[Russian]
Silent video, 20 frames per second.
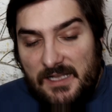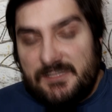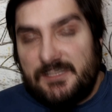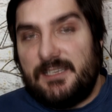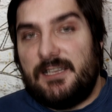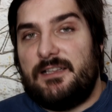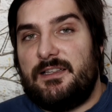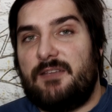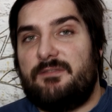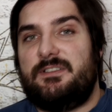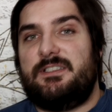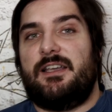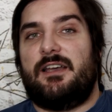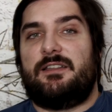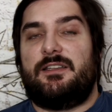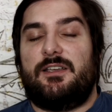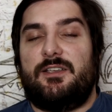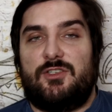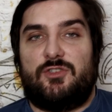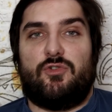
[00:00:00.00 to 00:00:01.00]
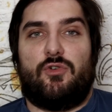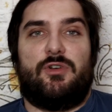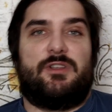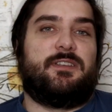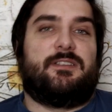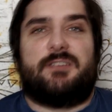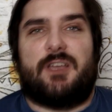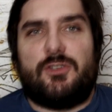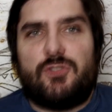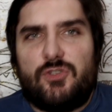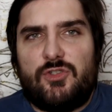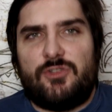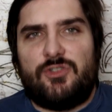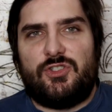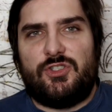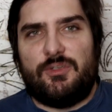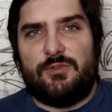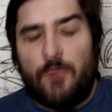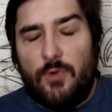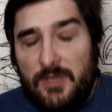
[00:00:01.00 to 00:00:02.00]
отдельно взятой зоне, за счет
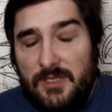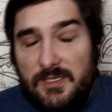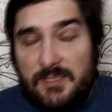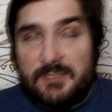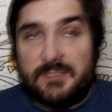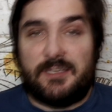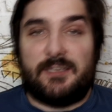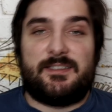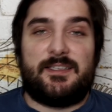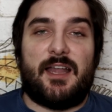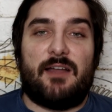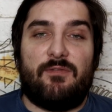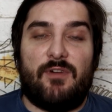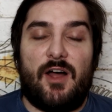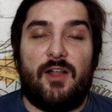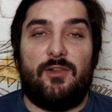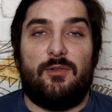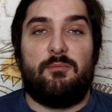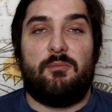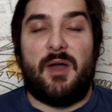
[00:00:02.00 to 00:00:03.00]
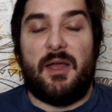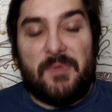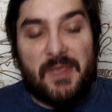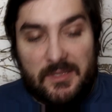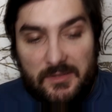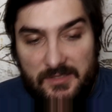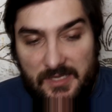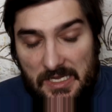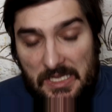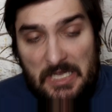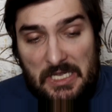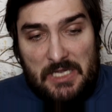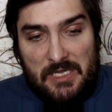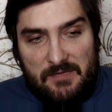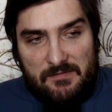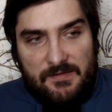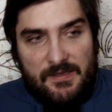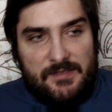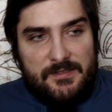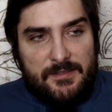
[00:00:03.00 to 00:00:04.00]
чего и создавал моменты.
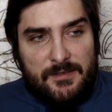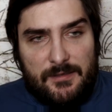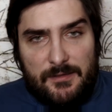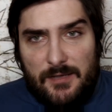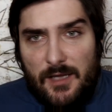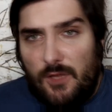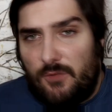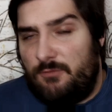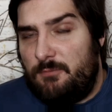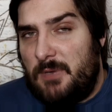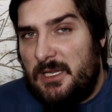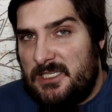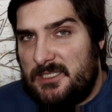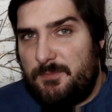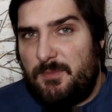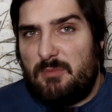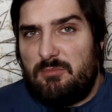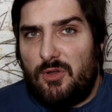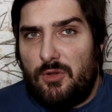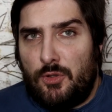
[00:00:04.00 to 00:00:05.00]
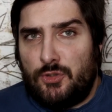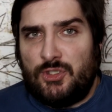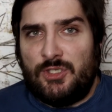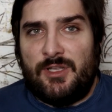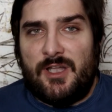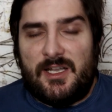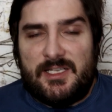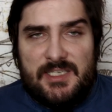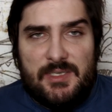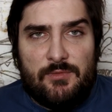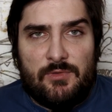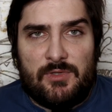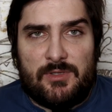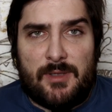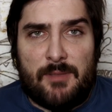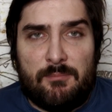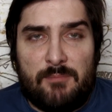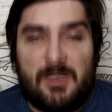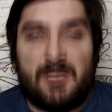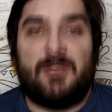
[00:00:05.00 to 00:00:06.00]
Ведь Крал, в принципе, был очень активен,
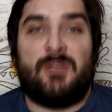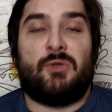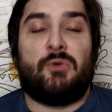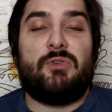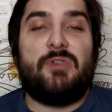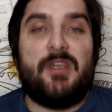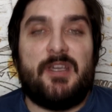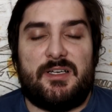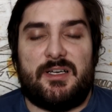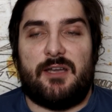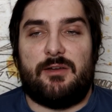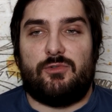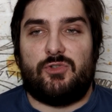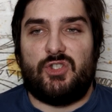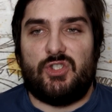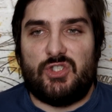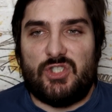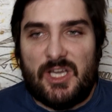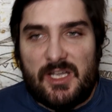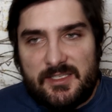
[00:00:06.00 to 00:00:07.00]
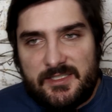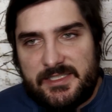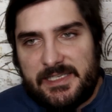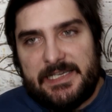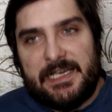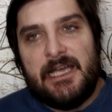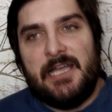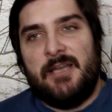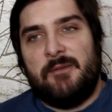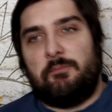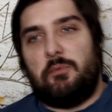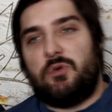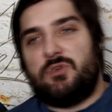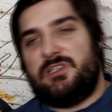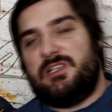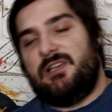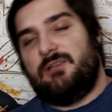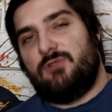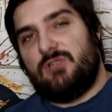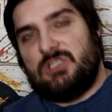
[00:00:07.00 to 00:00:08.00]
там были другие хорошие шансы
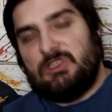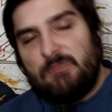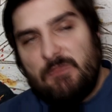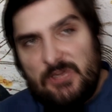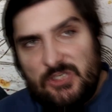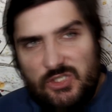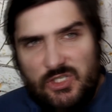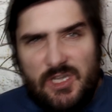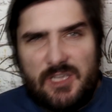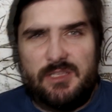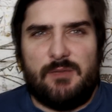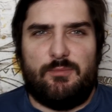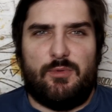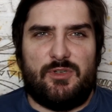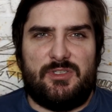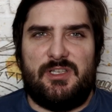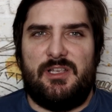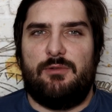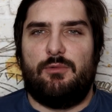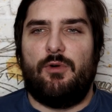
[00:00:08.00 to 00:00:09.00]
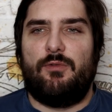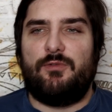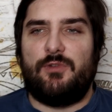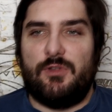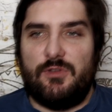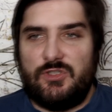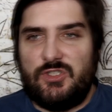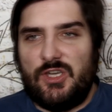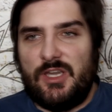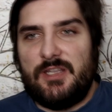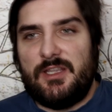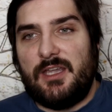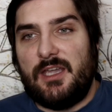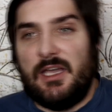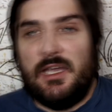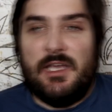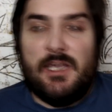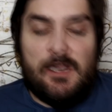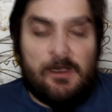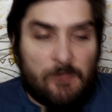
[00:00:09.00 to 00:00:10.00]
после его смещения, после его
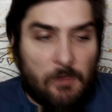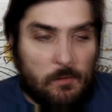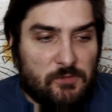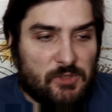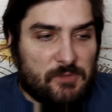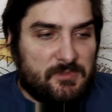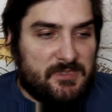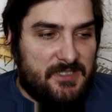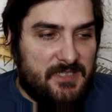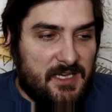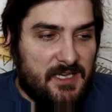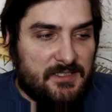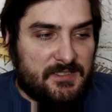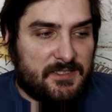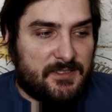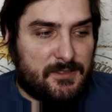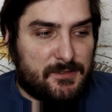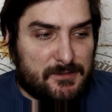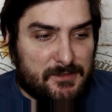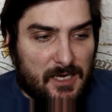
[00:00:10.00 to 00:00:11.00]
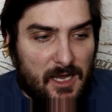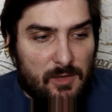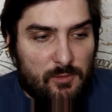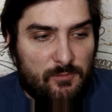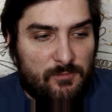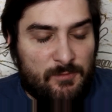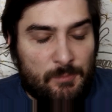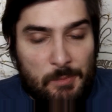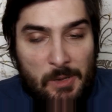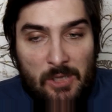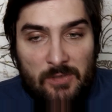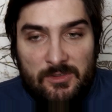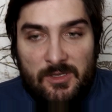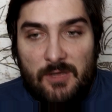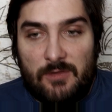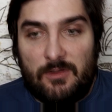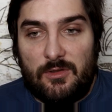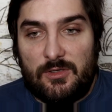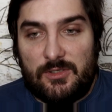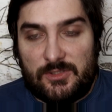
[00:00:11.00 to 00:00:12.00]
включения. В общем, здесь Крал
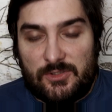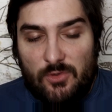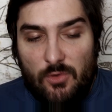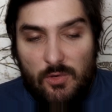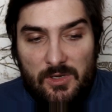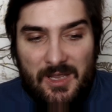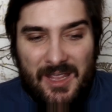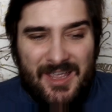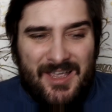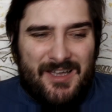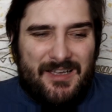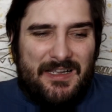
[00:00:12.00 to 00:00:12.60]
выполнял роль,